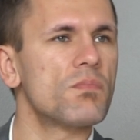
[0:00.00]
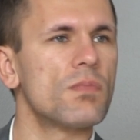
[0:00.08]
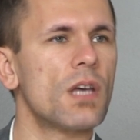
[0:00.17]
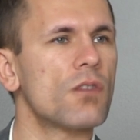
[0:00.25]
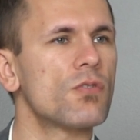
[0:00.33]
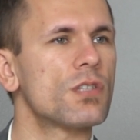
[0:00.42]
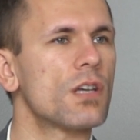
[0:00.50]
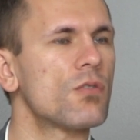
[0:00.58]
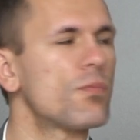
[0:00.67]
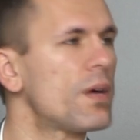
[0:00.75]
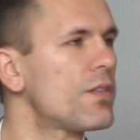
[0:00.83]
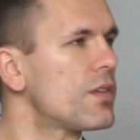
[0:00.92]
jakąś
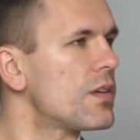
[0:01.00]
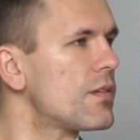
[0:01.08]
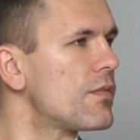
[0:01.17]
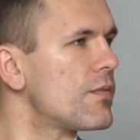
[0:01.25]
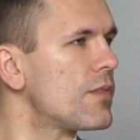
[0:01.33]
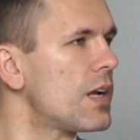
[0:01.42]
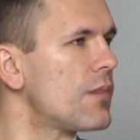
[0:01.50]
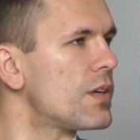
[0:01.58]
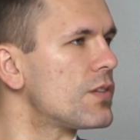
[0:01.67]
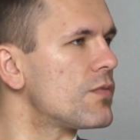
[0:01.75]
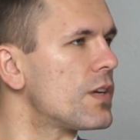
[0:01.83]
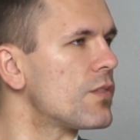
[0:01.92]
taką pasję
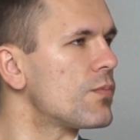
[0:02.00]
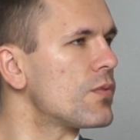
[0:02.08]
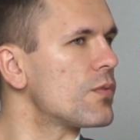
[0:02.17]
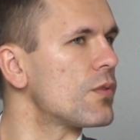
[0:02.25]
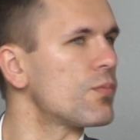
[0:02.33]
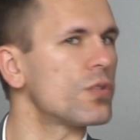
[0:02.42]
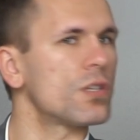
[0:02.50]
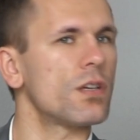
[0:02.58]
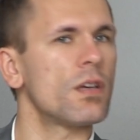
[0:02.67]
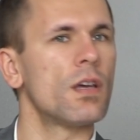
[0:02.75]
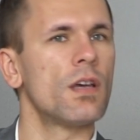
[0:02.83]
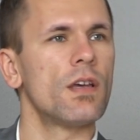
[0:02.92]
wyrabiać, wiesz, bo to
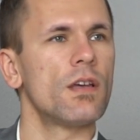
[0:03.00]
później